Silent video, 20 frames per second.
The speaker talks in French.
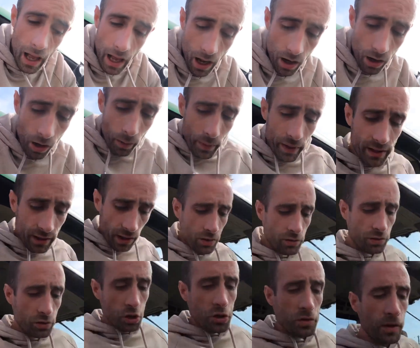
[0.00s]
Alors maintenant,
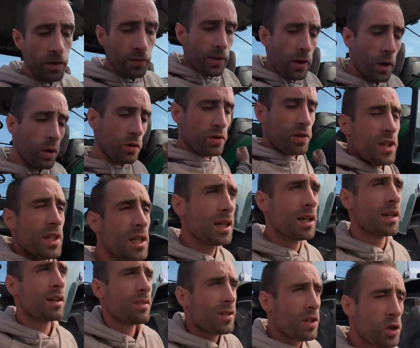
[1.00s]
ce que je vais faire aussi,
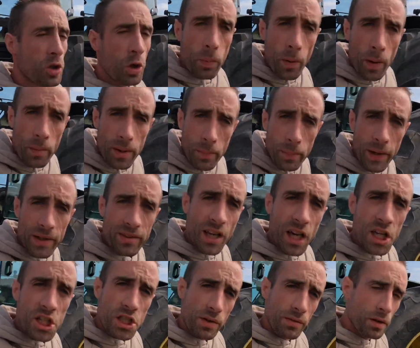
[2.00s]
c'est que le premier
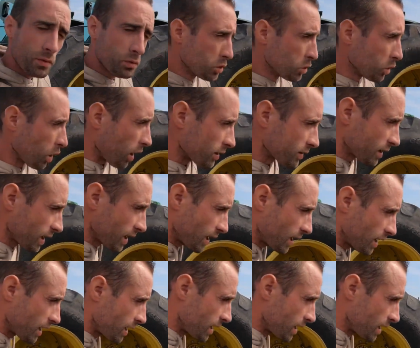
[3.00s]
passage, j'avais voulu rentrer